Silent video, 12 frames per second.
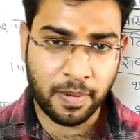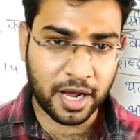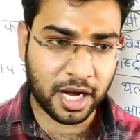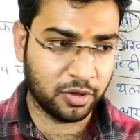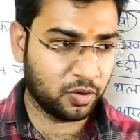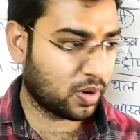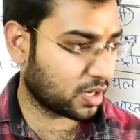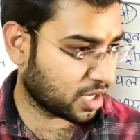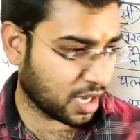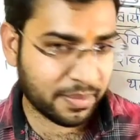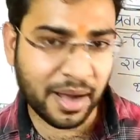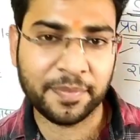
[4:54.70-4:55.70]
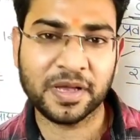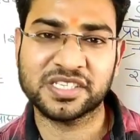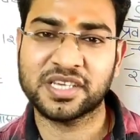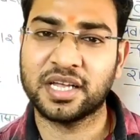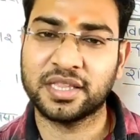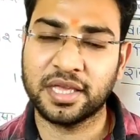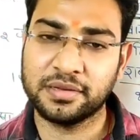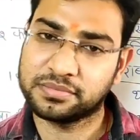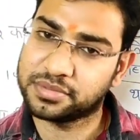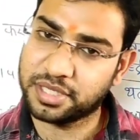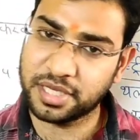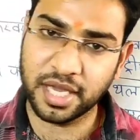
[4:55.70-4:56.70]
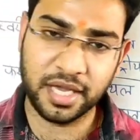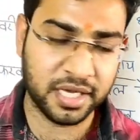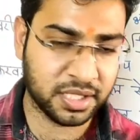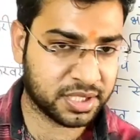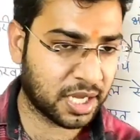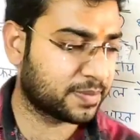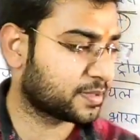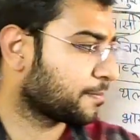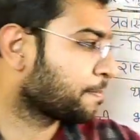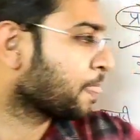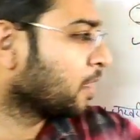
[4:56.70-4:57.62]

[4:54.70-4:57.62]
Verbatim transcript: बारह युवा कि हम आपके साथ हैं ठीक है इस टाइप से